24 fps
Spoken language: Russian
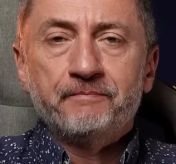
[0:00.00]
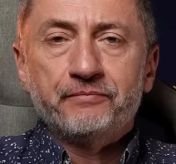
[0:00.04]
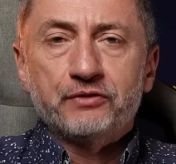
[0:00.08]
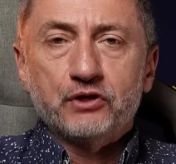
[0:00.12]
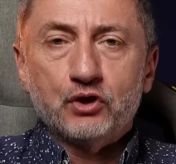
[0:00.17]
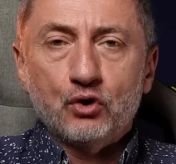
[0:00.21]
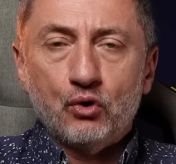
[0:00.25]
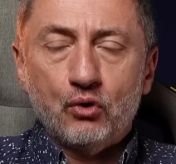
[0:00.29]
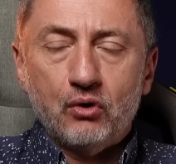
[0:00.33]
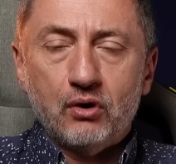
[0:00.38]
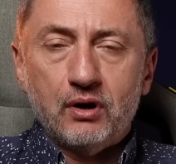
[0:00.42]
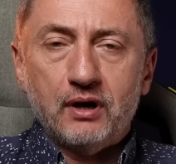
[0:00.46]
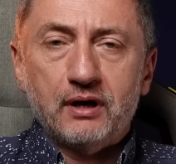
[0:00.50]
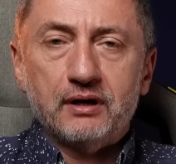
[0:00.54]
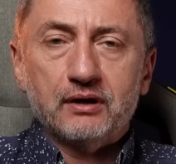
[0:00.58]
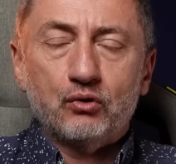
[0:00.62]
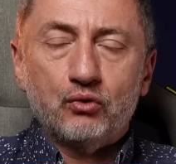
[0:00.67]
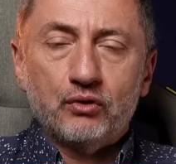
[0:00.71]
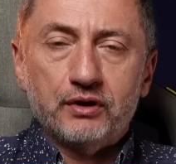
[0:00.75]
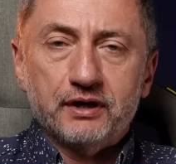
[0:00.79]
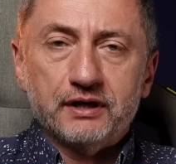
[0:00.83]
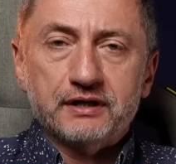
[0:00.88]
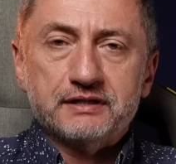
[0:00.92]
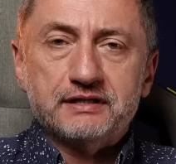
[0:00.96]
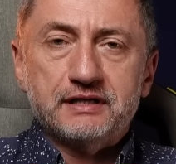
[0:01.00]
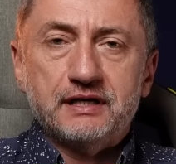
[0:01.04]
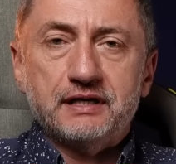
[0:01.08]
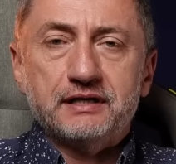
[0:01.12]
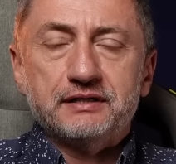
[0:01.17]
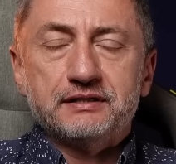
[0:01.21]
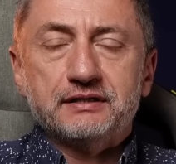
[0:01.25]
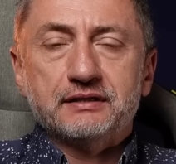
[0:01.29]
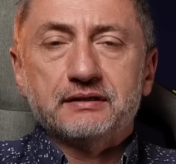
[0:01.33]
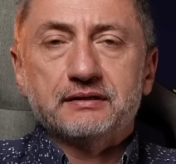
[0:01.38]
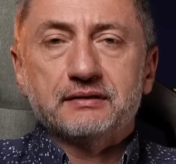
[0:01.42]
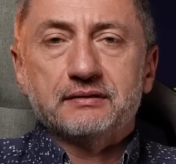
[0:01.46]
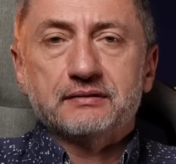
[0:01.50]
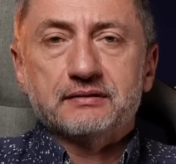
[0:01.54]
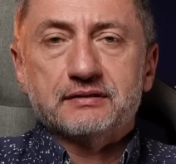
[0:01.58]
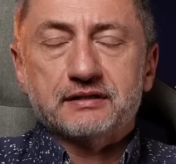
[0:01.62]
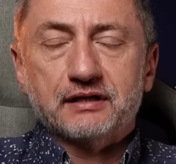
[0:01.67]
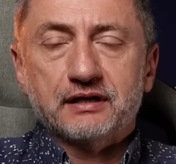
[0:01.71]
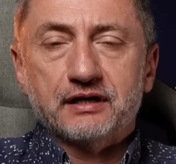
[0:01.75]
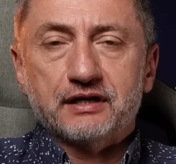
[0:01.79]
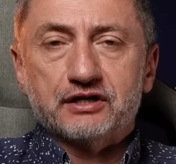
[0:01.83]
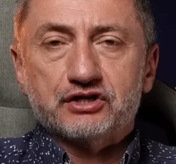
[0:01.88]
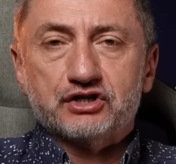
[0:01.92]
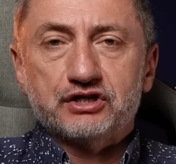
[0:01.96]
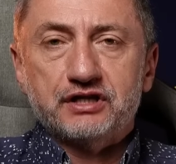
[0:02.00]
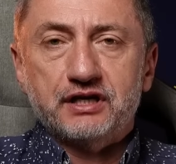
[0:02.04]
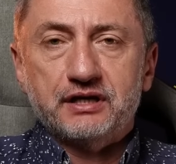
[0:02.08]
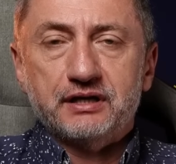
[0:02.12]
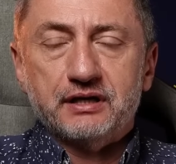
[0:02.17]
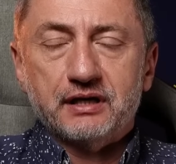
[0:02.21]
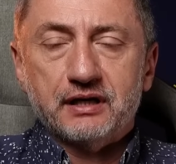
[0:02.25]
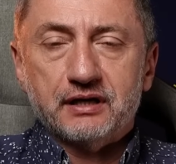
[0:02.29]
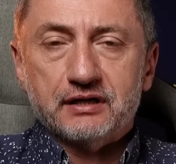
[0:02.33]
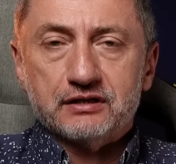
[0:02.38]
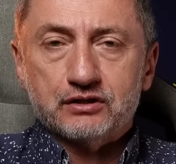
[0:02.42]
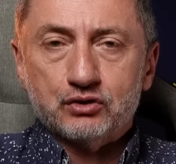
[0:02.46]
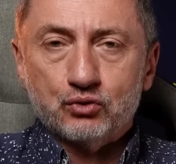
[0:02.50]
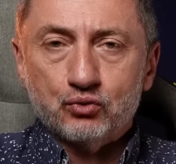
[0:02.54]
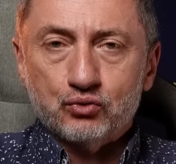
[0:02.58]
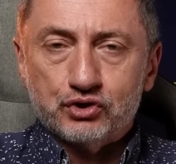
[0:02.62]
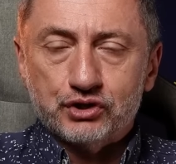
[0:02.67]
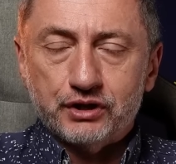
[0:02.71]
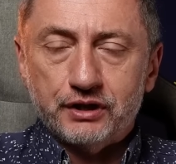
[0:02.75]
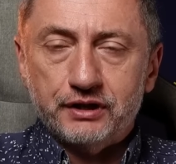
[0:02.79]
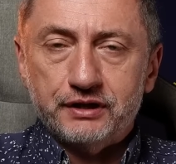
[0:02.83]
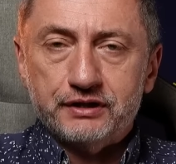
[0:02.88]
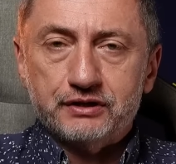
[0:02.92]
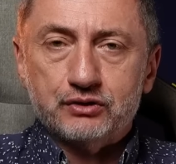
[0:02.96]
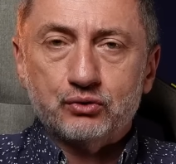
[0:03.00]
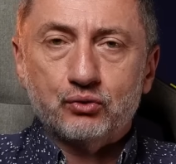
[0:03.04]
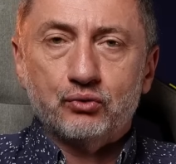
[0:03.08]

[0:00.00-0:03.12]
Но кое-где эти заграждения разрушились,